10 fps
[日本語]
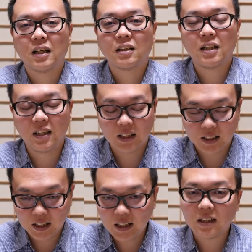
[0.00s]
T だっ
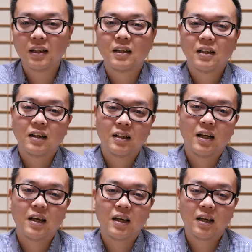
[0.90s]
たりで、
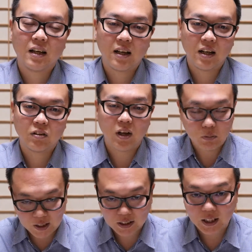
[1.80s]
えー、と
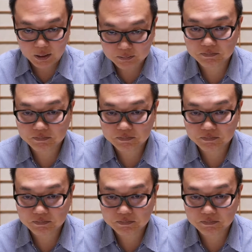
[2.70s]
M だったり